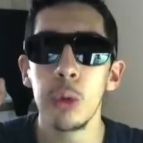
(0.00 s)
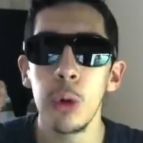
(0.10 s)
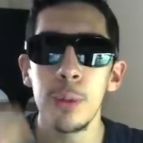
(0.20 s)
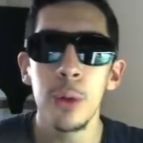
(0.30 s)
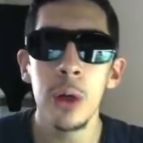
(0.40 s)

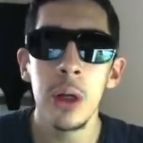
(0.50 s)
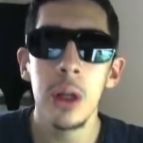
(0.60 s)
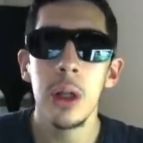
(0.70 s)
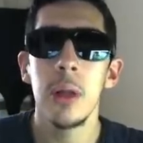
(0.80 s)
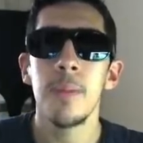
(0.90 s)
topu
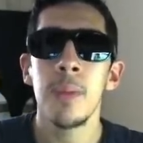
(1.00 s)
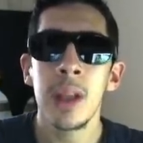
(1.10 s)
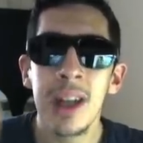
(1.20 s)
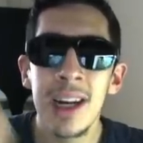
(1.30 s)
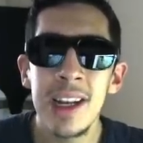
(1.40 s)

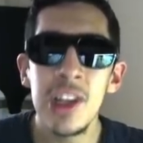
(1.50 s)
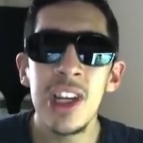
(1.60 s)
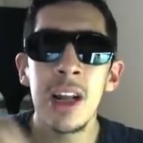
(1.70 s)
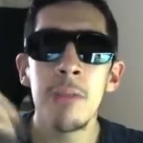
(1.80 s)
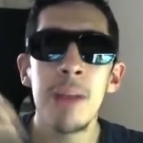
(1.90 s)

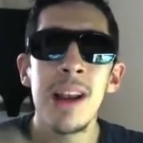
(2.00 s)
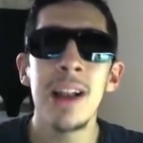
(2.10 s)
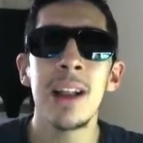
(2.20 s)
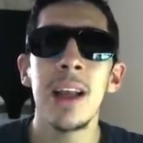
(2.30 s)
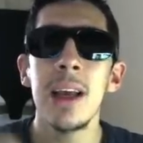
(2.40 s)
kaleciyle
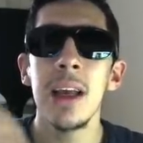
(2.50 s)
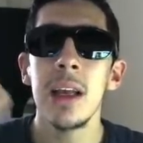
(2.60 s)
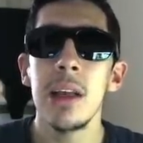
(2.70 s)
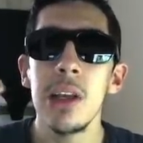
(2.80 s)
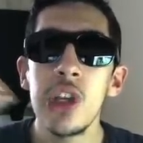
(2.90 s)
birlikte
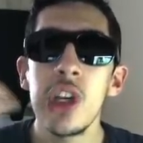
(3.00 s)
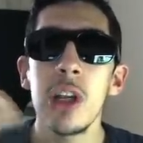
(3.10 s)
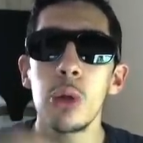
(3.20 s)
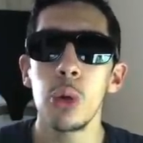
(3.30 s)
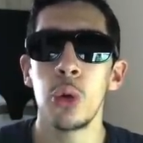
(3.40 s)

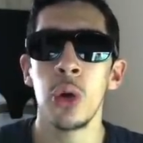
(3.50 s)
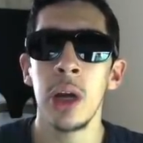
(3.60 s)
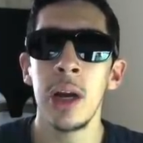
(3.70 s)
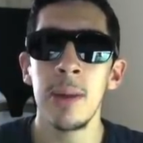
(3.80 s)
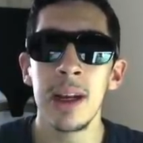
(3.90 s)
içeri sokuyor
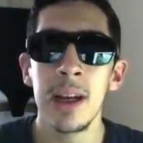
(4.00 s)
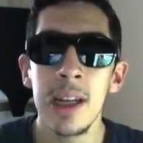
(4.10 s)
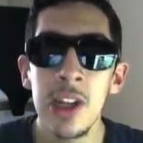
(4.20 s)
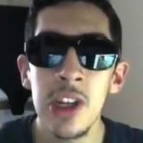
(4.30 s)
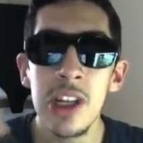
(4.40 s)
ya. Bak
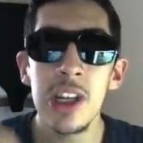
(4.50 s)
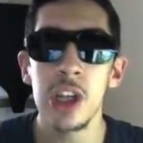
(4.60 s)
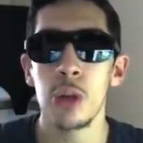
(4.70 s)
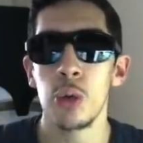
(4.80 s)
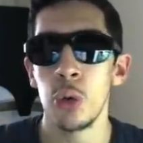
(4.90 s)
kaleci de
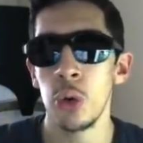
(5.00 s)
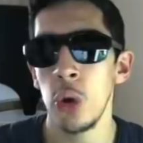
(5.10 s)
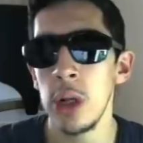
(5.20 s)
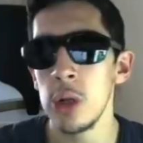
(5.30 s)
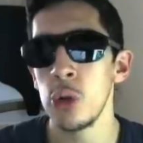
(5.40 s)
içeri sokuyor.
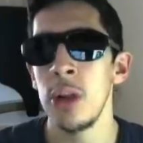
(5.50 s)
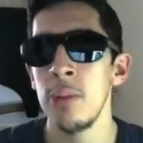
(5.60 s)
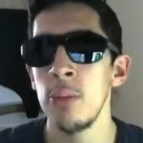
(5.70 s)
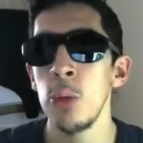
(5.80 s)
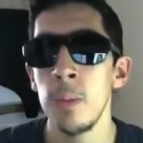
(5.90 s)
Öyle söyleyeyim.
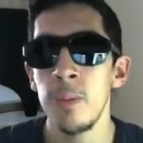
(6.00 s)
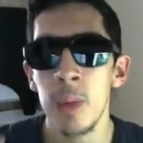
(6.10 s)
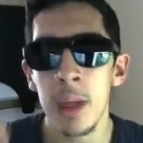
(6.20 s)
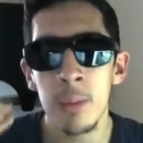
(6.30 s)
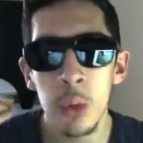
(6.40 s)
Mü-
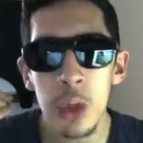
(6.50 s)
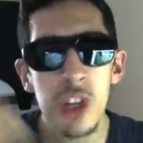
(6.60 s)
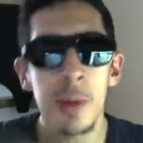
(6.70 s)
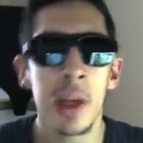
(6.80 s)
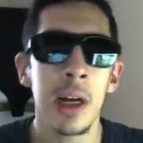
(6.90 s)
yani
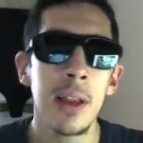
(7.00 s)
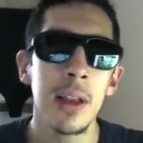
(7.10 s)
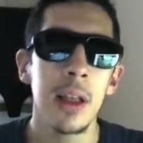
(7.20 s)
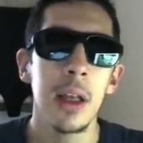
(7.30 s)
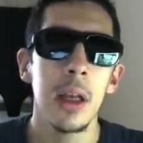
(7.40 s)
müthiş bir kart.
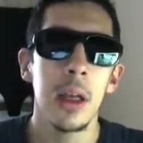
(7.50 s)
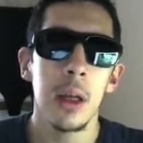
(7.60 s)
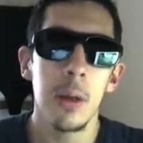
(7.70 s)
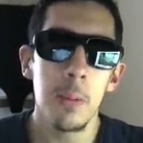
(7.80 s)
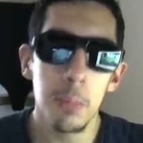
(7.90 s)

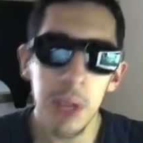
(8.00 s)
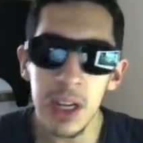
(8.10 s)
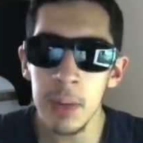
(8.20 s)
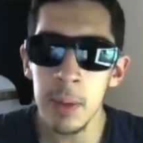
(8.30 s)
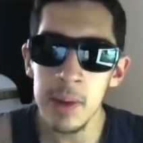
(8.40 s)

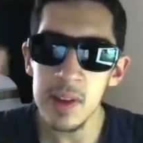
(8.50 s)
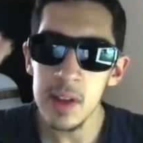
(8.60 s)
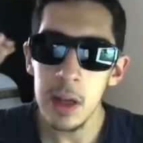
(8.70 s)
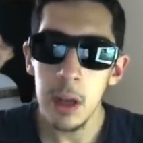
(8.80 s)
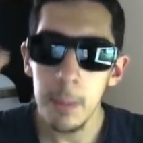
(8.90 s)
Takımımız
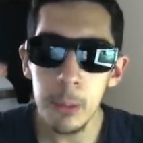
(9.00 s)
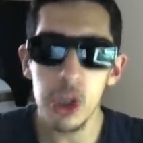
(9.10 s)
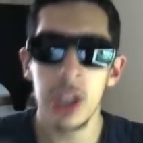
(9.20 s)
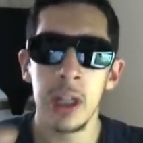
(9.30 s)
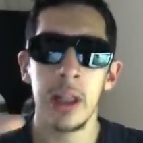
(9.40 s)
bu
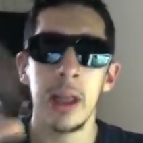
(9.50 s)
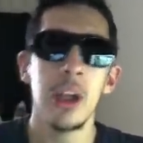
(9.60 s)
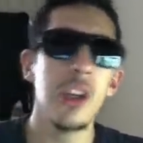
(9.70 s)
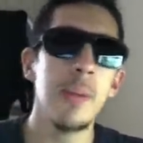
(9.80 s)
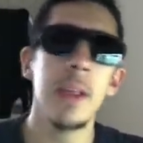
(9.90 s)
şekilde.
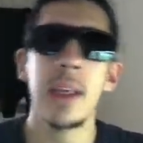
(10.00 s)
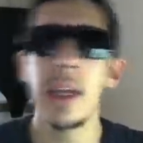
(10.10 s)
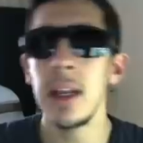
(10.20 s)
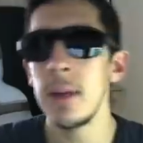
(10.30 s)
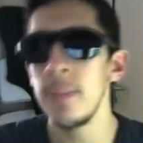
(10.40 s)
Şimdi
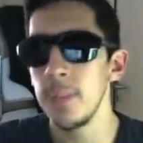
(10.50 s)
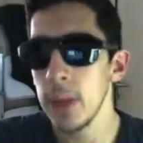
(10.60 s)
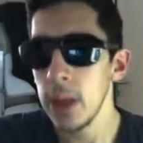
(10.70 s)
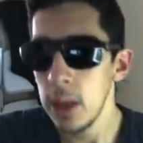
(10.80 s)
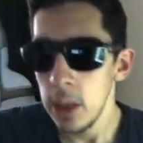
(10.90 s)
gelelim
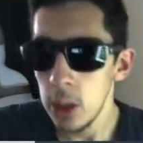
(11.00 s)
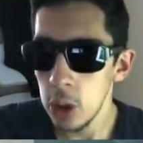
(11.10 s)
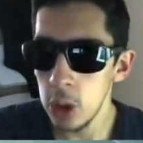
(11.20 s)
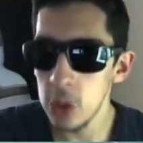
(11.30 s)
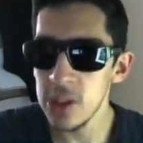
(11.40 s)

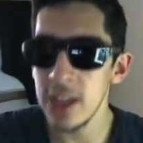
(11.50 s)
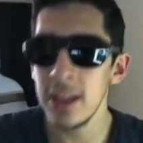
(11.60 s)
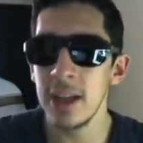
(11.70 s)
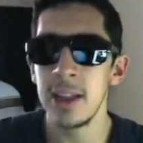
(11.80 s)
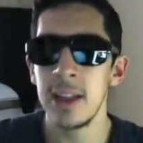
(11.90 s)
özel
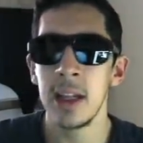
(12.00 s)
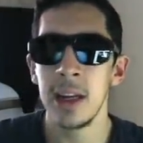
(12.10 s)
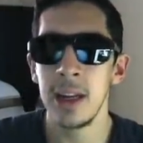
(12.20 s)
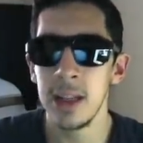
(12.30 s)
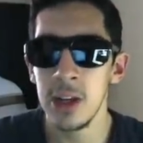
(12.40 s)
taktikleri
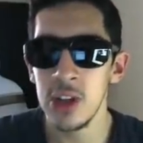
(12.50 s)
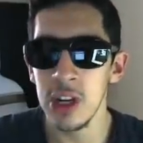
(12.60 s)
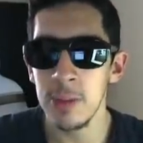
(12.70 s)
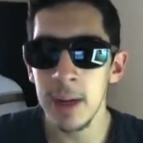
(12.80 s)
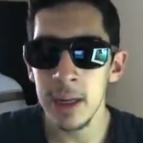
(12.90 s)

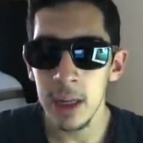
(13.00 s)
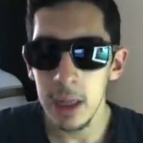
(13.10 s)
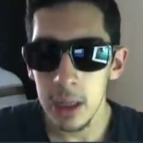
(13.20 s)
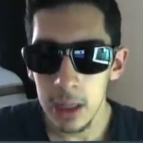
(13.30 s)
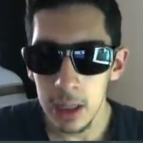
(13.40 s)
arkadaşlar. Ben
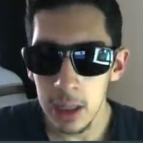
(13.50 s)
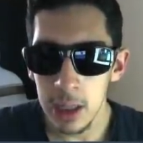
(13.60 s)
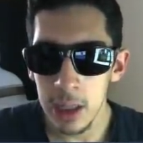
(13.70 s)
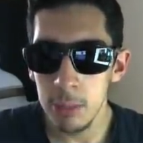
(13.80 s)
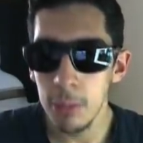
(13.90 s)

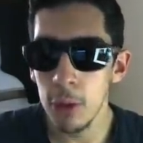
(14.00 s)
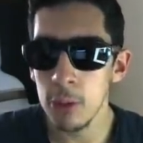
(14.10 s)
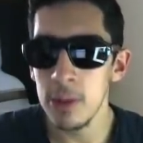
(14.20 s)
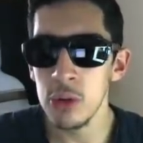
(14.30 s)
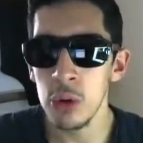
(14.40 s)
e, bu
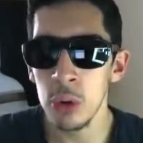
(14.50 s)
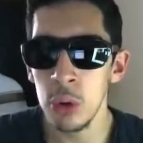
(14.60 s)
formasyonda